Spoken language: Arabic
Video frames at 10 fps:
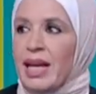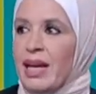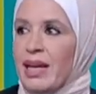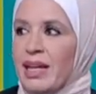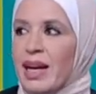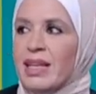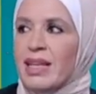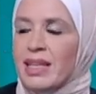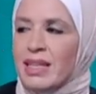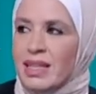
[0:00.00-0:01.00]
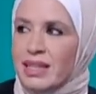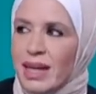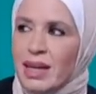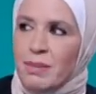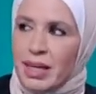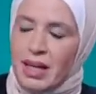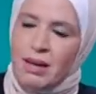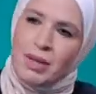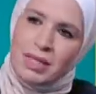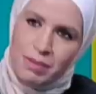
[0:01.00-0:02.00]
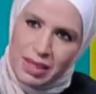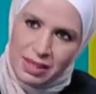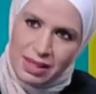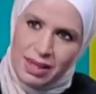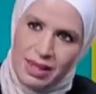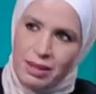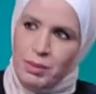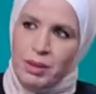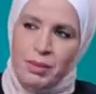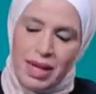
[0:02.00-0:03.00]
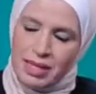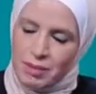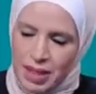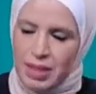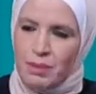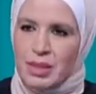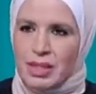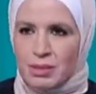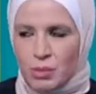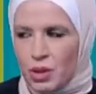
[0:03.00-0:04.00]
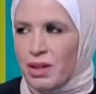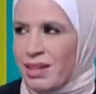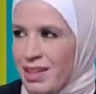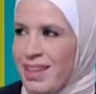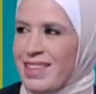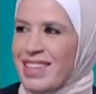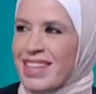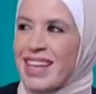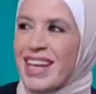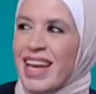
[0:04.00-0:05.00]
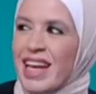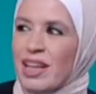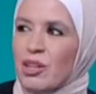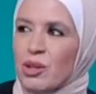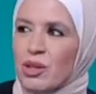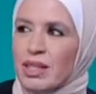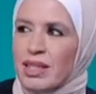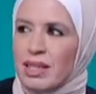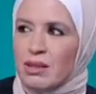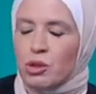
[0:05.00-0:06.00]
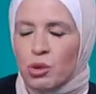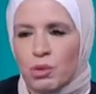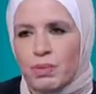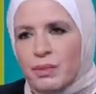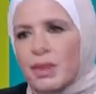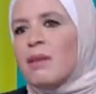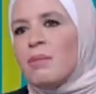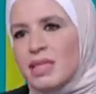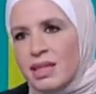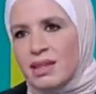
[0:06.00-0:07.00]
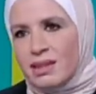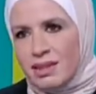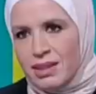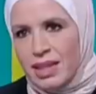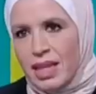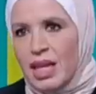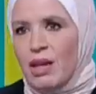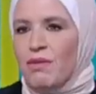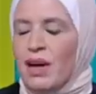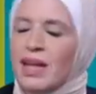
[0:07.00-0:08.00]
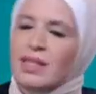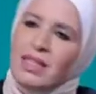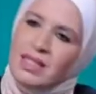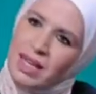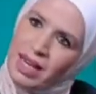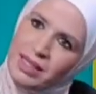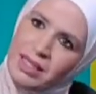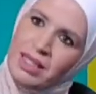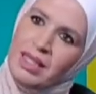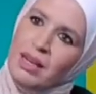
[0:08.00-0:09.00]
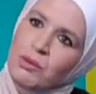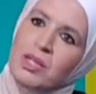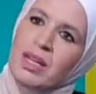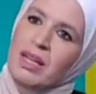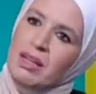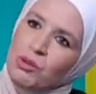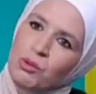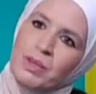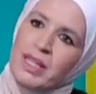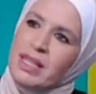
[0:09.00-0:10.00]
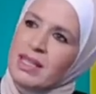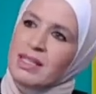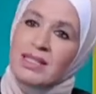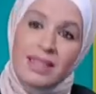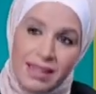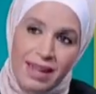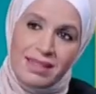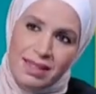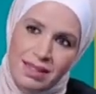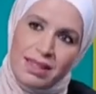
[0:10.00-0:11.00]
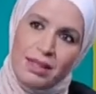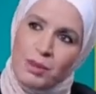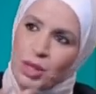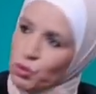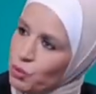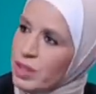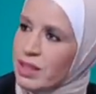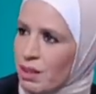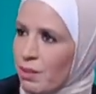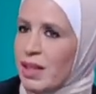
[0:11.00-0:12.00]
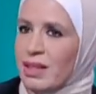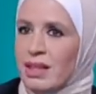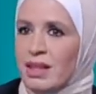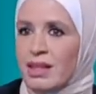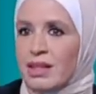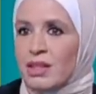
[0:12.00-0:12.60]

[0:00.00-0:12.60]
آه، لكن دائما انا بسمع صراحه يمكن ما لازم احكي بس مضطره اني احكي انه آه، اسلوبي يمكن بسيط مم. فهذا اللي مزبوط. ساعدني اني اوصل لقلوب الستات اكثر يمكن وفي المعلومه بتقدميها آه،